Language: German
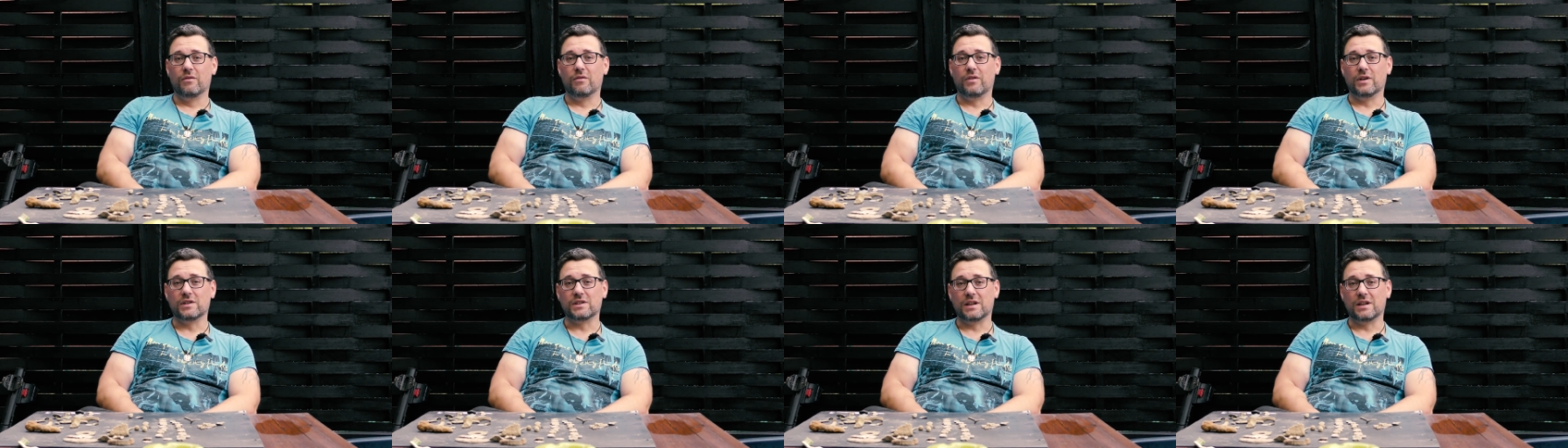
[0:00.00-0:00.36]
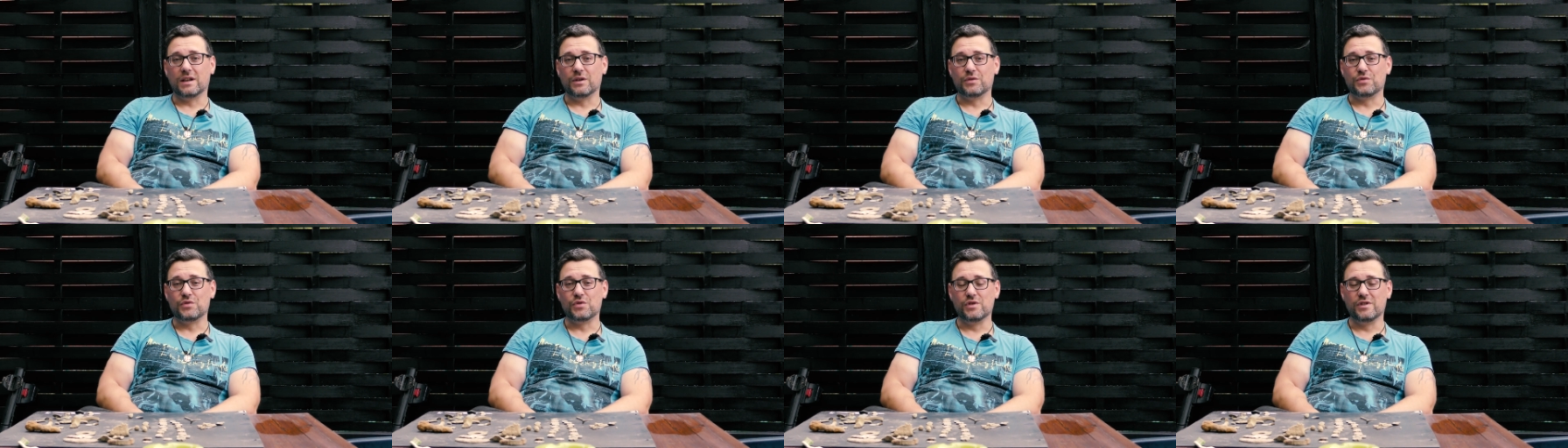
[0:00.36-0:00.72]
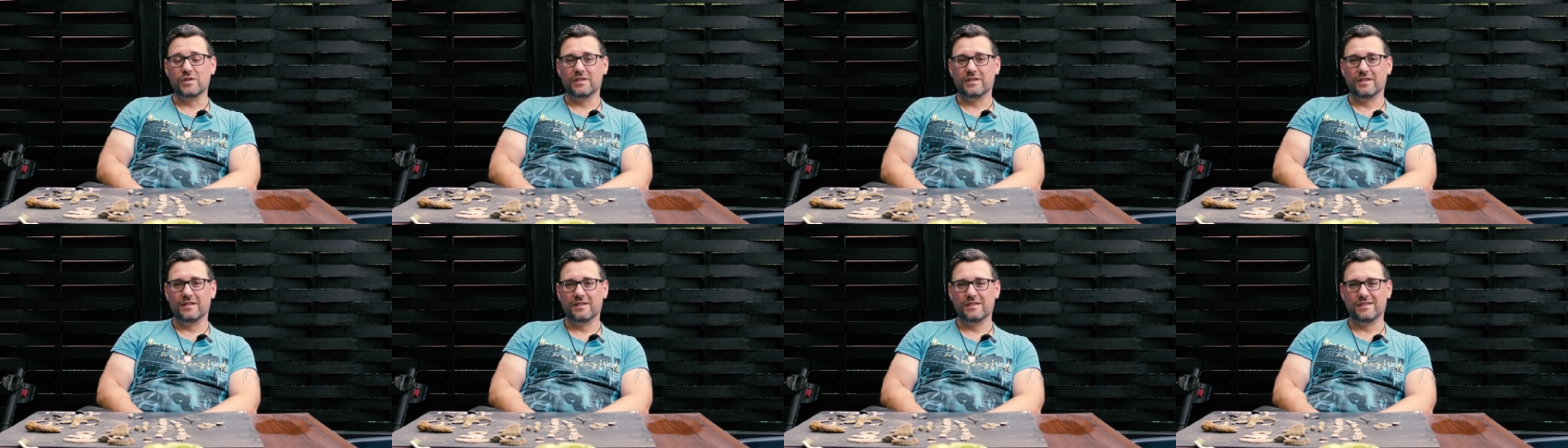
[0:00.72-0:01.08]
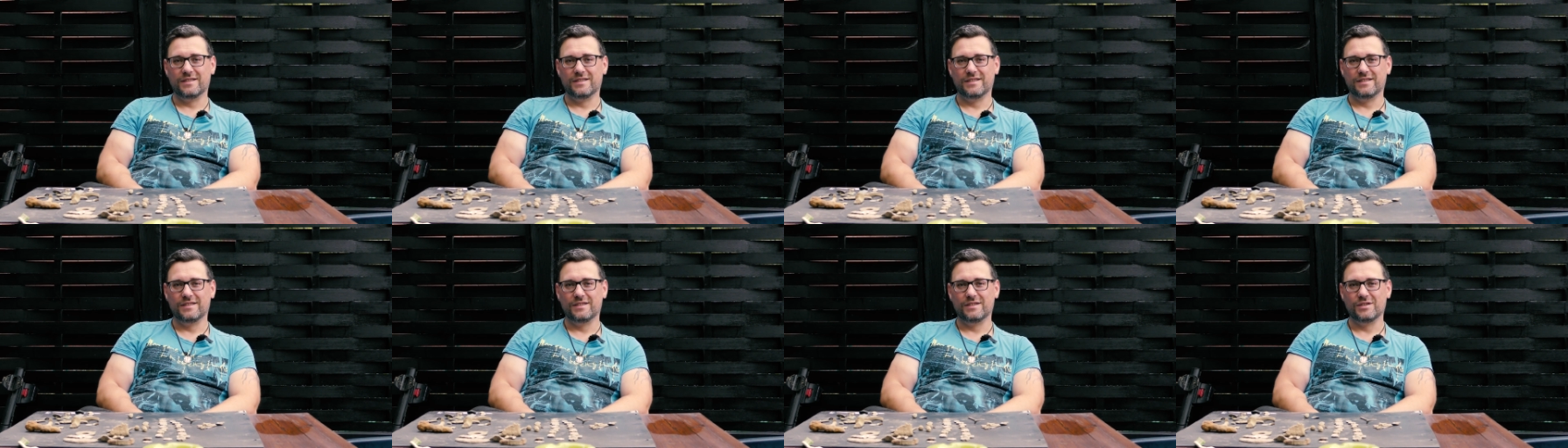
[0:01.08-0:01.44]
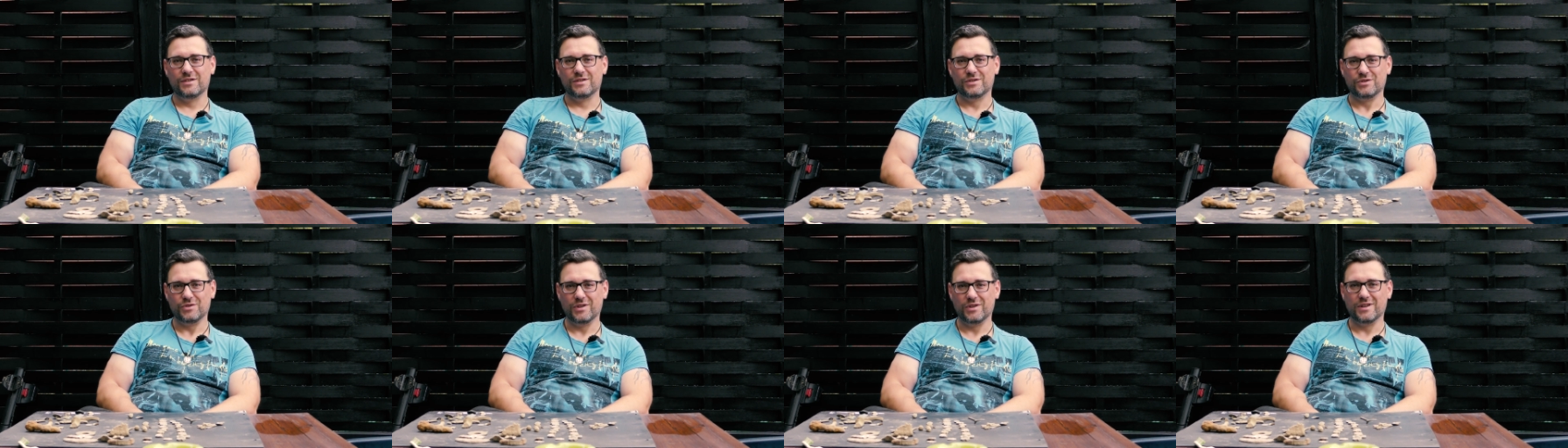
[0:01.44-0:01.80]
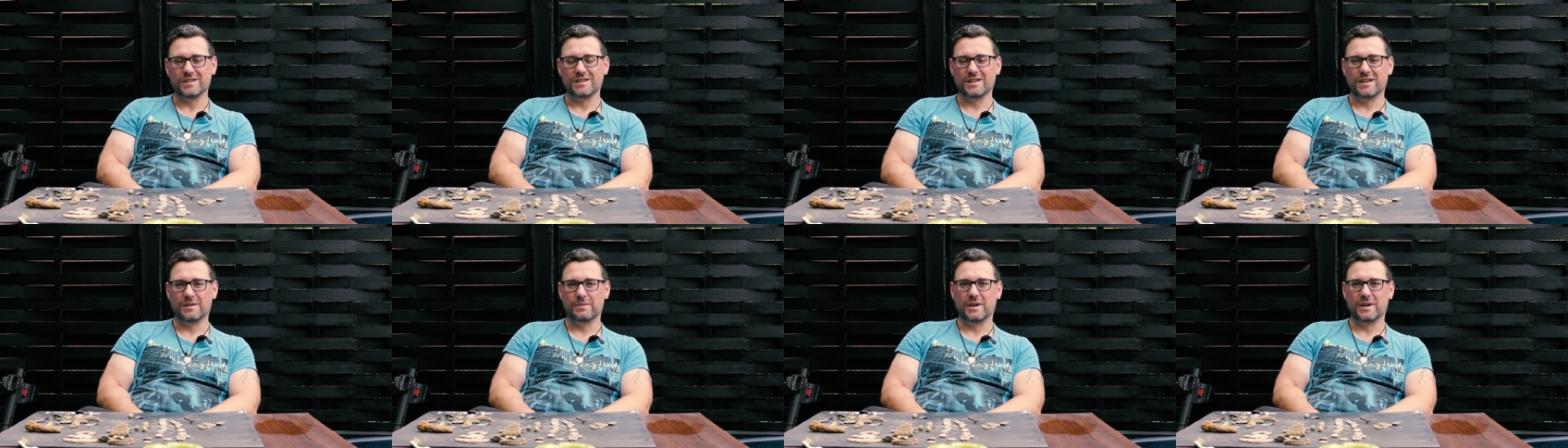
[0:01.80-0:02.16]
Was hat er gefunden? Schön,
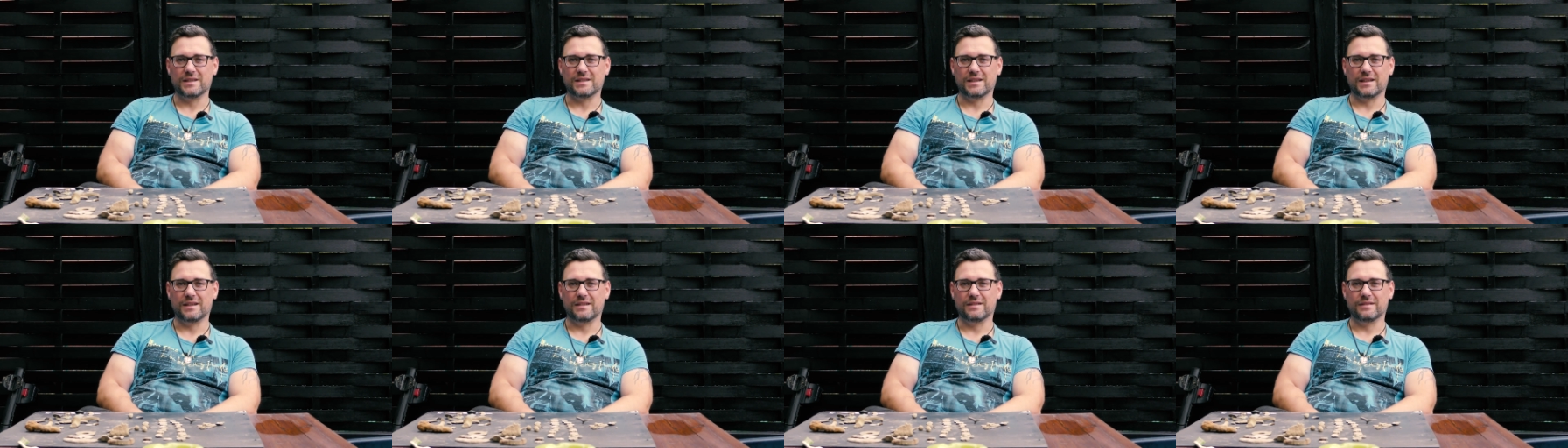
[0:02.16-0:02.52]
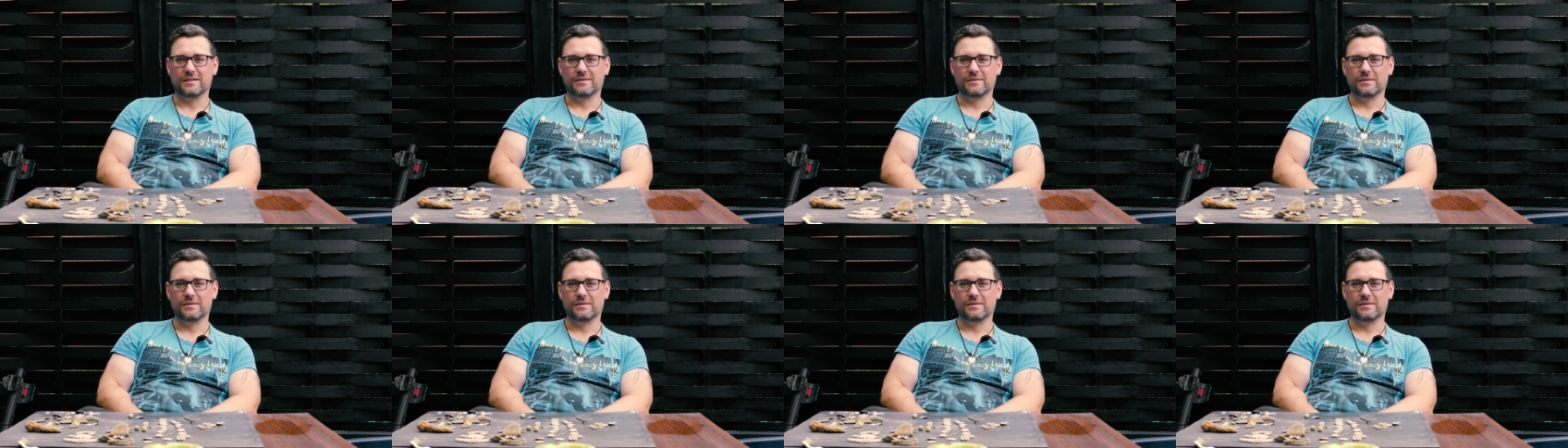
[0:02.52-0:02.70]
dass ihr dabei seid.